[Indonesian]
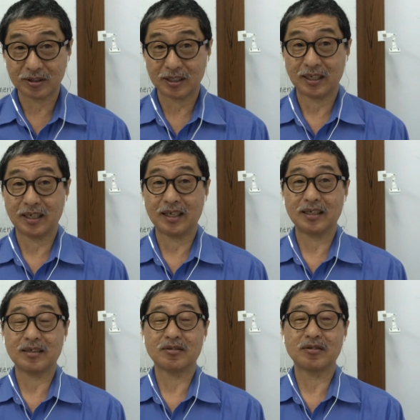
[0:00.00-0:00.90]
saya
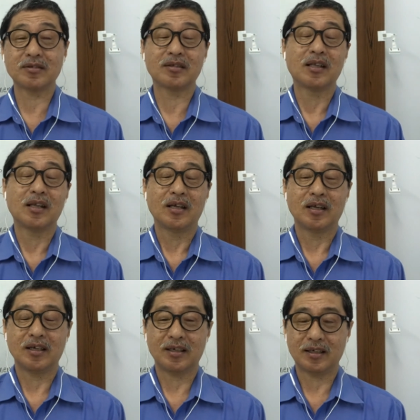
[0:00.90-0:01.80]
itu
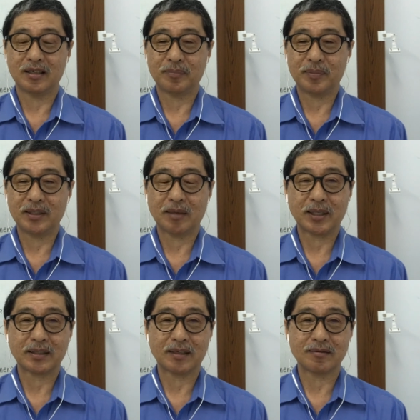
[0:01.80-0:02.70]
Eh,
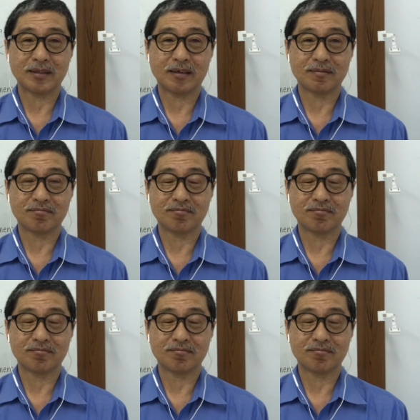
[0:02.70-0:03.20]
pendapatan yang